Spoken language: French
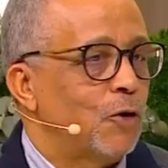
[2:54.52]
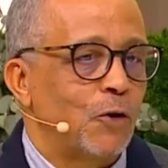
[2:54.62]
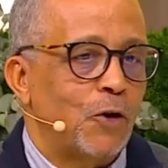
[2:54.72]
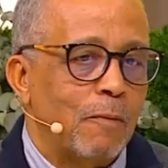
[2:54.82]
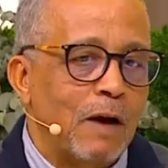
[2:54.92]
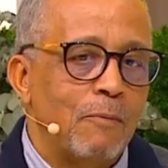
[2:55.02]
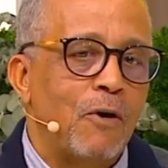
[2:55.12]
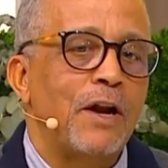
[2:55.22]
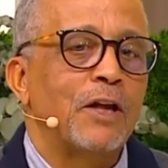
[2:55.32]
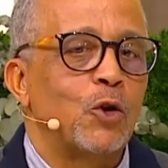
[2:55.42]
que
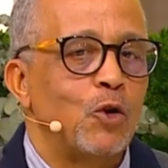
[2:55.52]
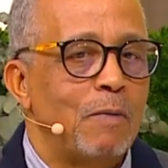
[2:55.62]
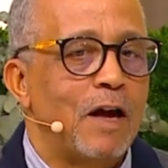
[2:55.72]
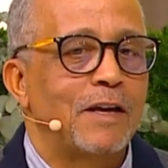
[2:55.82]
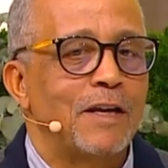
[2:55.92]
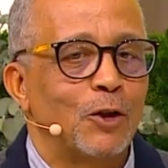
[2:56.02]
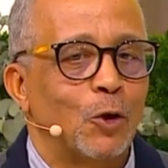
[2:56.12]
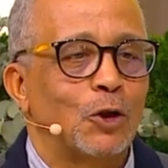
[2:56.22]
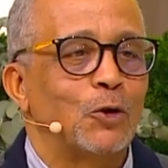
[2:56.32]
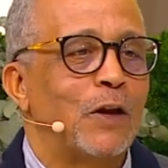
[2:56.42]
normalement, un être humain qui est
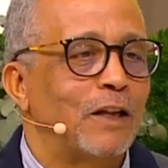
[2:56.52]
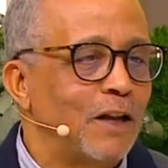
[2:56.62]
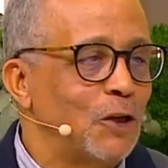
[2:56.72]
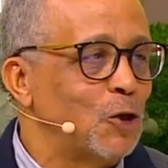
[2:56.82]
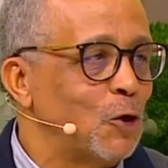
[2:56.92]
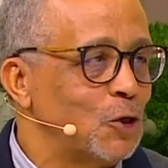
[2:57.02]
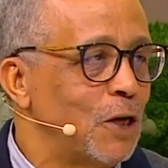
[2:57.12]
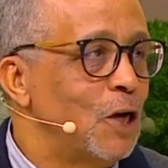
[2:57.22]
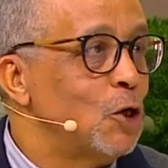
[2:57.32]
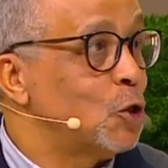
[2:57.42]
doté d'une intelligence
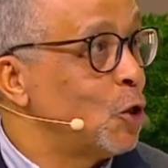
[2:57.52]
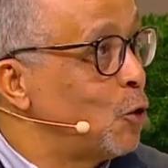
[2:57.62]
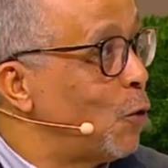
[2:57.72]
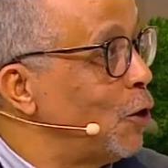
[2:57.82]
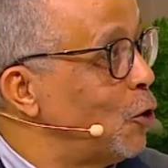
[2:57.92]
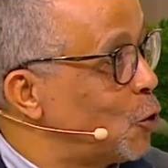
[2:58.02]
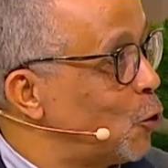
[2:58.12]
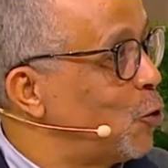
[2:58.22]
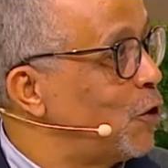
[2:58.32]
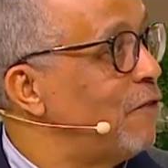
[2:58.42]
se doit de se
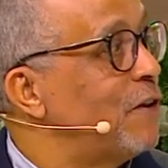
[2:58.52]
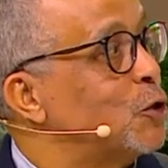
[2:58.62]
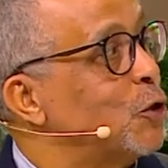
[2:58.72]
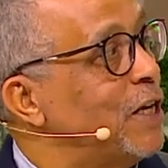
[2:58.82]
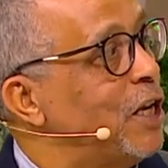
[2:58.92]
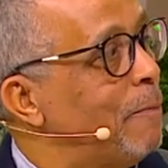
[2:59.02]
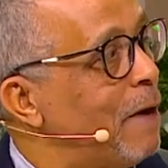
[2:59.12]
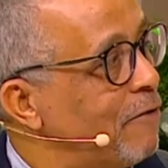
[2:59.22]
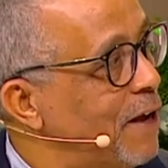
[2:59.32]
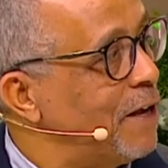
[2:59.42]
tourner vers ceux qui
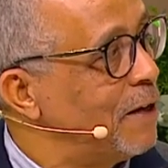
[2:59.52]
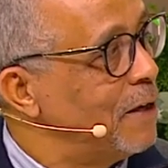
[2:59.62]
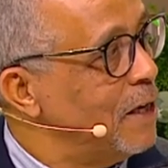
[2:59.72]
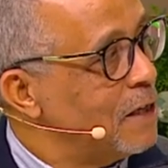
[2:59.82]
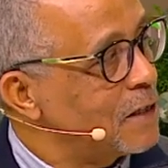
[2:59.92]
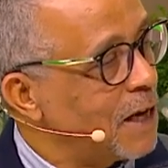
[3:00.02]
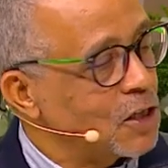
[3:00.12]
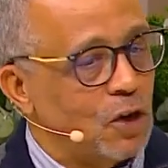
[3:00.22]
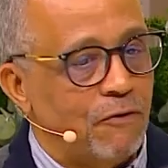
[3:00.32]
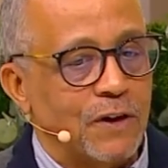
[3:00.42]
l'émerveillent. C'est la
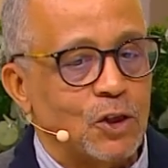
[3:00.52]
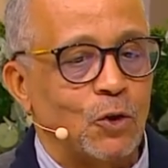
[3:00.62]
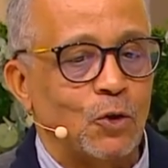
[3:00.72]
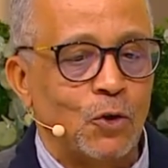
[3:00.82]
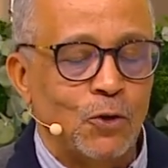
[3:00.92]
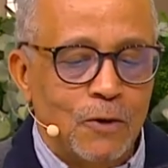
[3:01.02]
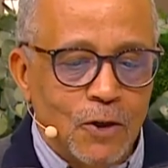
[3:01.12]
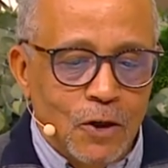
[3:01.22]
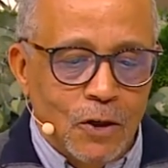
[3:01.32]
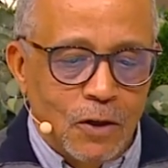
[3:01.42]
seule façon de,
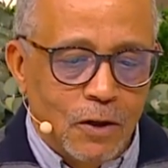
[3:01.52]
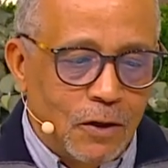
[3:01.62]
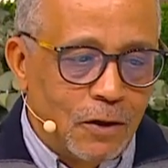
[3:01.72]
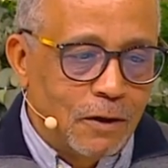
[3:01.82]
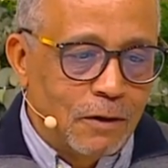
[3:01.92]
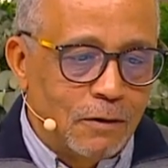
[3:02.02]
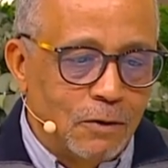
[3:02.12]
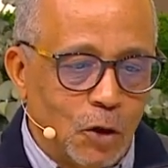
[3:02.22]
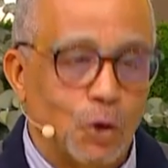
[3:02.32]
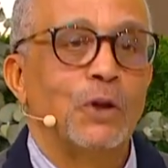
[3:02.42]
euh,
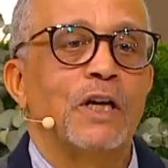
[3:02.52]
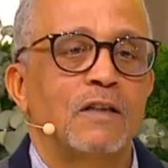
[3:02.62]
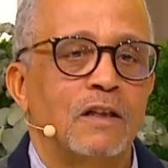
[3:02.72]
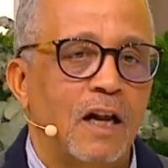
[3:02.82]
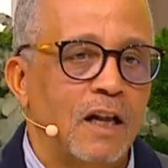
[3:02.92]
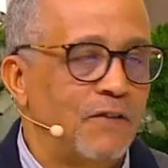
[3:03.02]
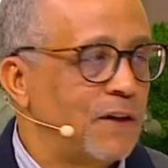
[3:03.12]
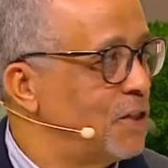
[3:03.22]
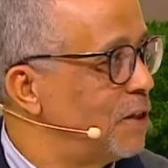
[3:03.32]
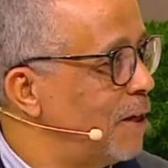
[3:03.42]
de tenir tête à
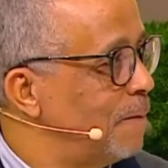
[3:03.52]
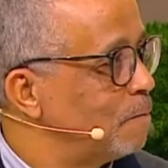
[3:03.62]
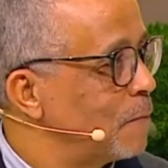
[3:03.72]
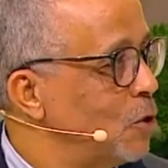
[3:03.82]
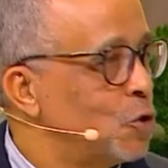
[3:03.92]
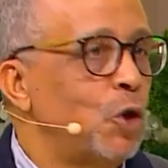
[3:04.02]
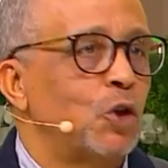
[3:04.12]
l'adversité. Je ne